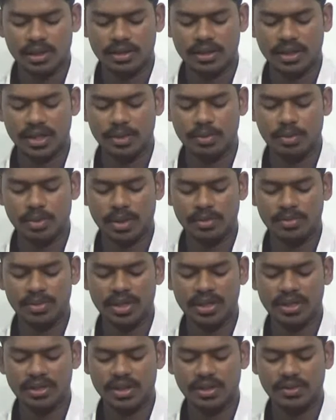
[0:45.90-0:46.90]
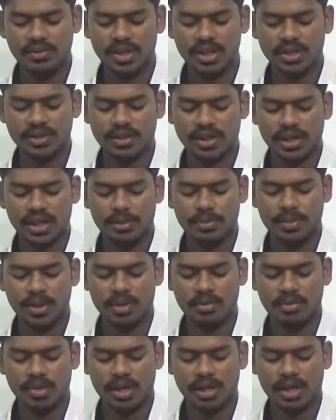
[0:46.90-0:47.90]
திரிபுரம் எரித்த விருசடை
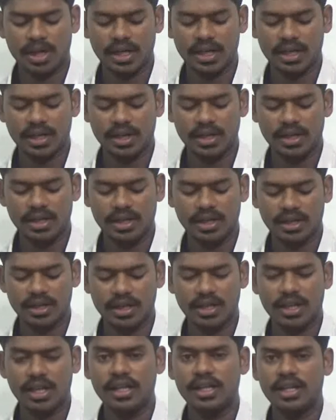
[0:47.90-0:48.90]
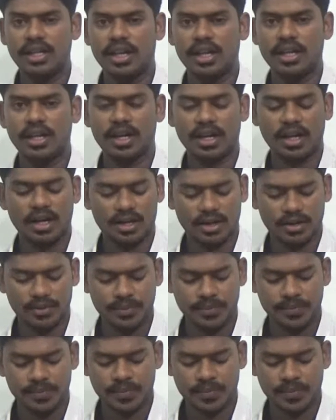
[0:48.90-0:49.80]
பெருமான் அடிகள் என்கிற இறையனார்